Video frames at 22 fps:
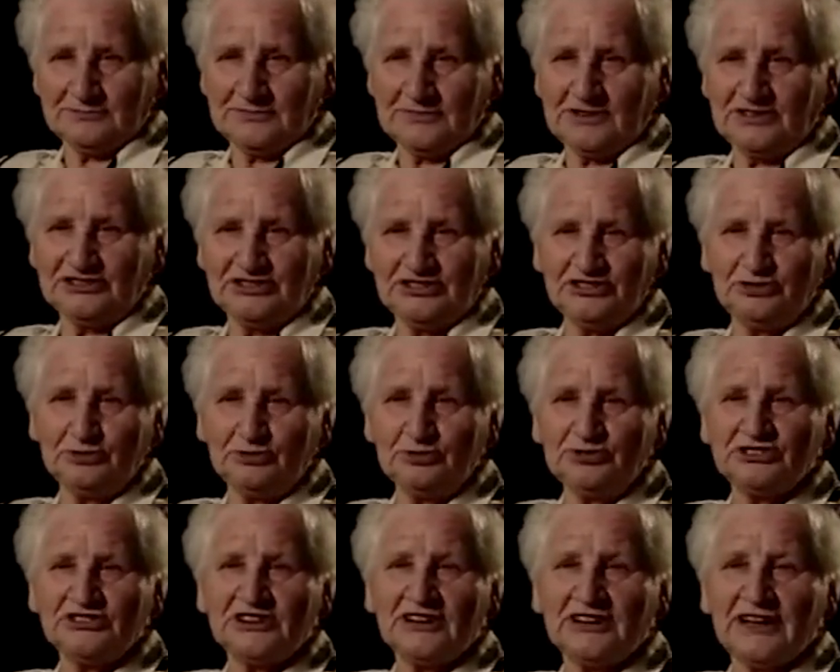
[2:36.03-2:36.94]
A Żydzi
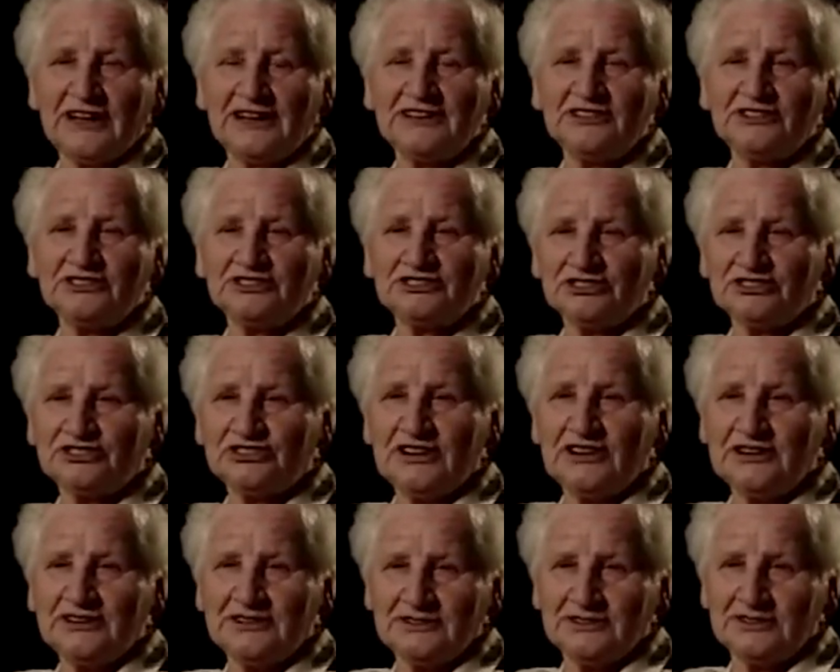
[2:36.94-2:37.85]
uciekali,
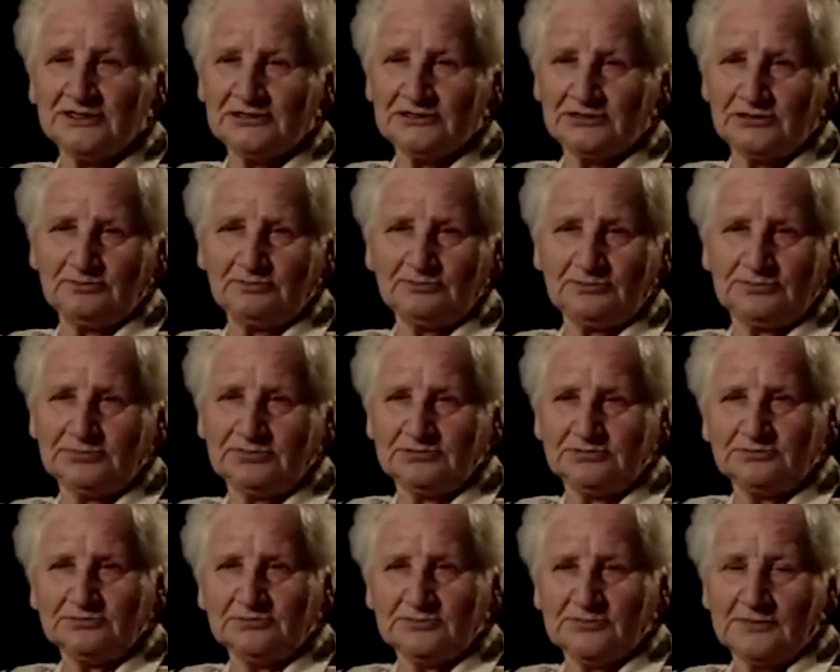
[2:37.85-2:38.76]
krzyczeli, nie? Że
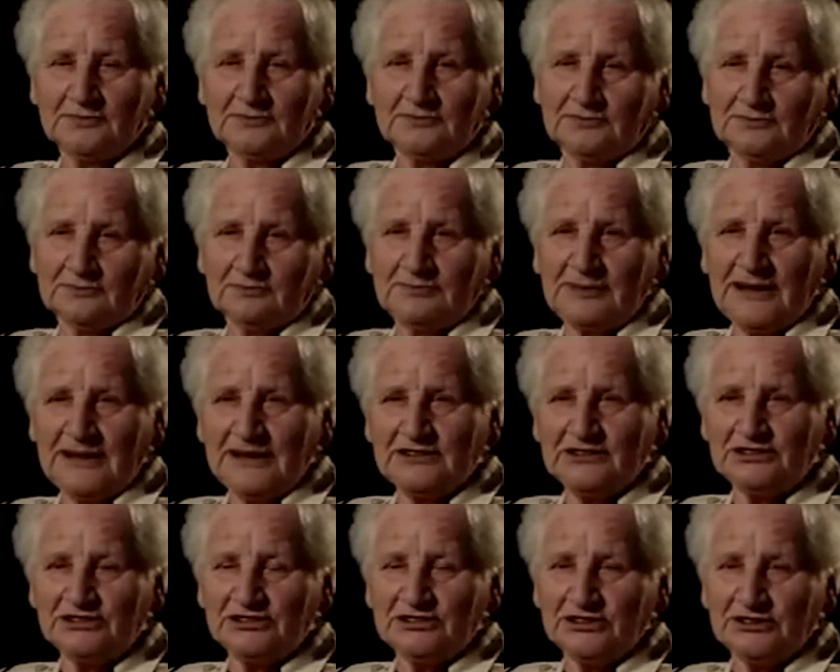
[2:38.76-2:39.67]

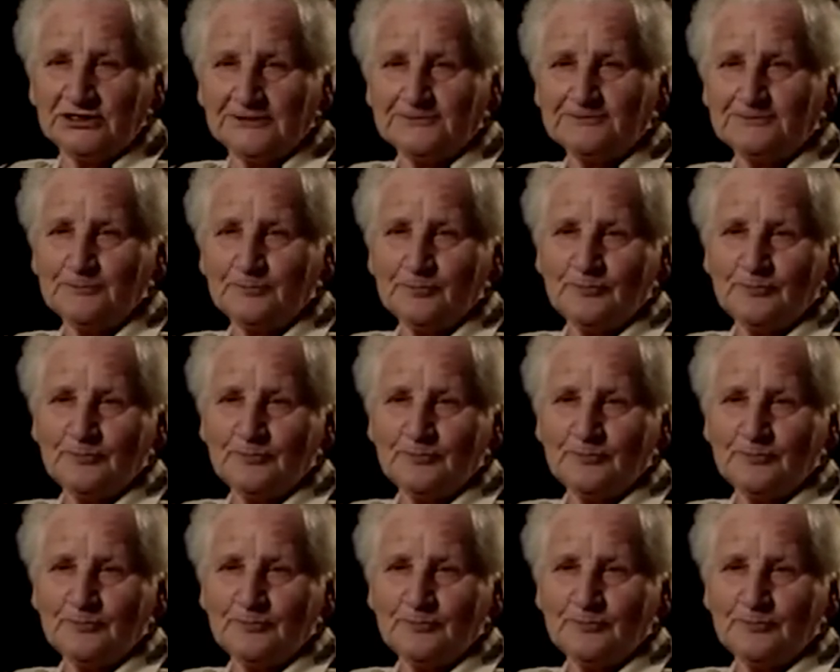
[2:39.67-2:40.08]
pali się, nie?